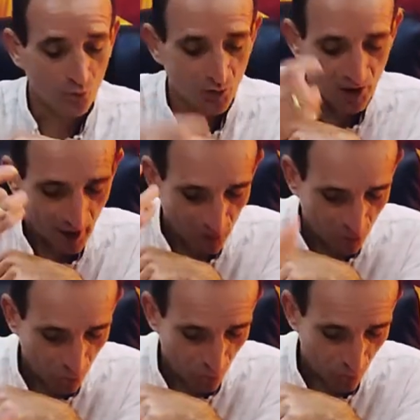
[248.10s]
On nous dit il y a un
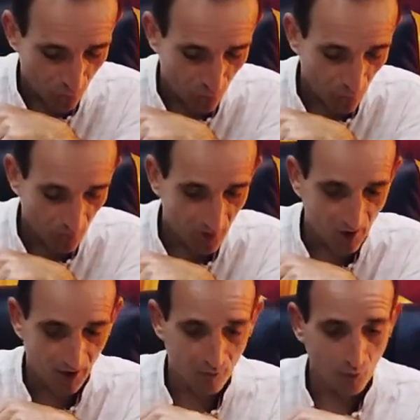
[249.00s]
changement
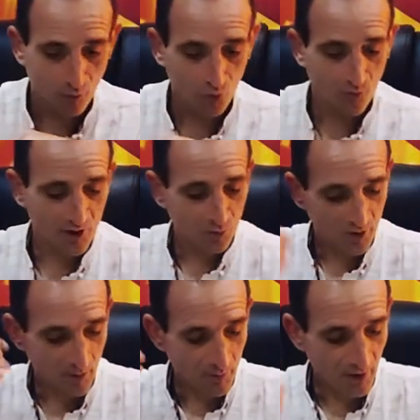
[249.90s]
qui arrive dans votre maison,
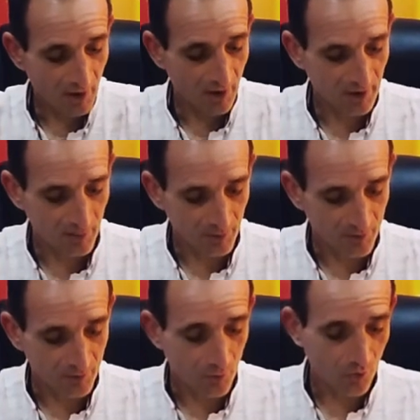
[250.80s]
il y a bien un
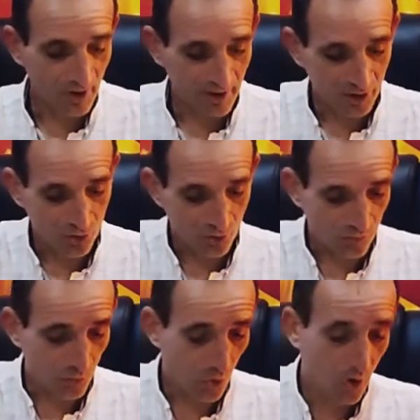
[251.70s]
déplacement et il y a un
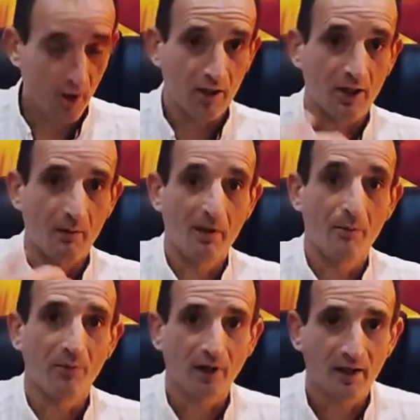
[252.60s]
changement qui amène
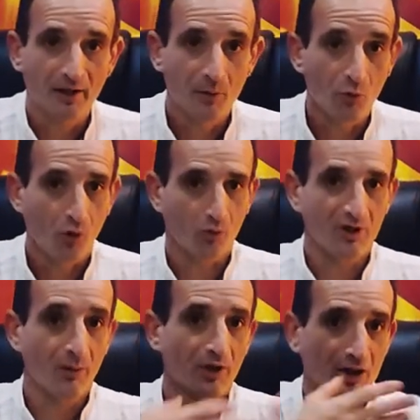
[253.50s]
plein d'amour,
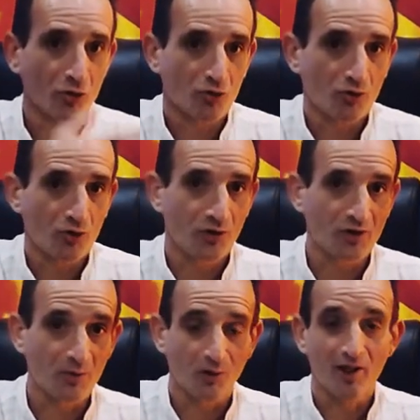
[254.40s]
donc ça peut être un changement
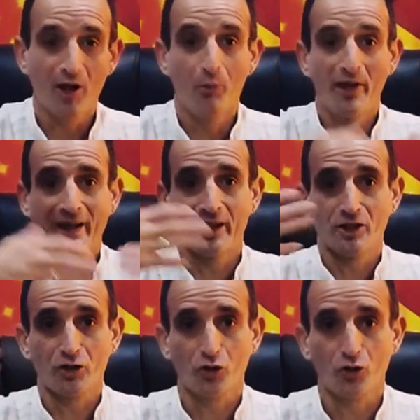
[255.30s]
sentimental, mais un
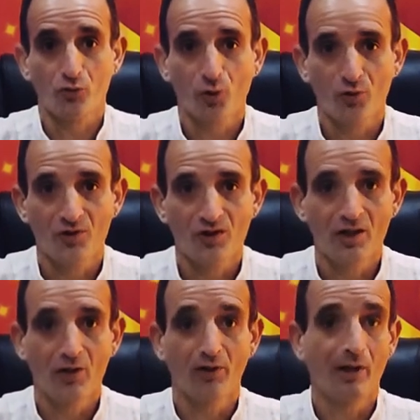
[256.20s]
changement
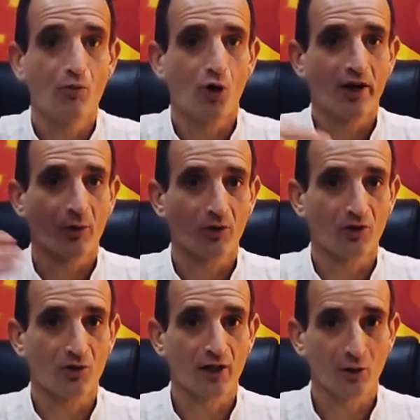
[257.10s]
aussi d'amour
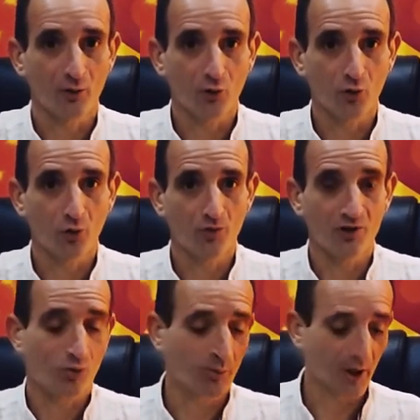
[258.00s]
inconditionnel dans votre
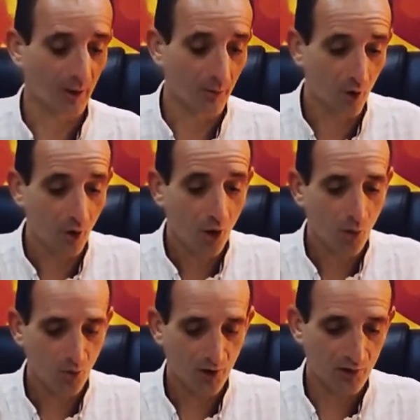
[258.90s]
maison par rapport
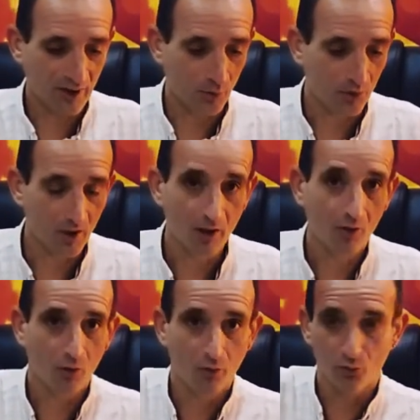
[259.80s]
aux
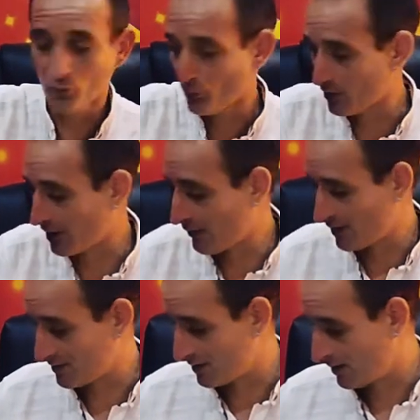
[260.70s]
difficultés que vous
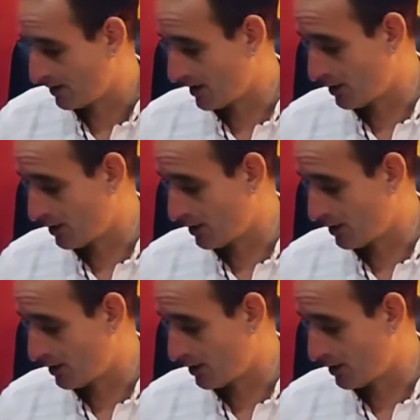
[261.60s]
traversez.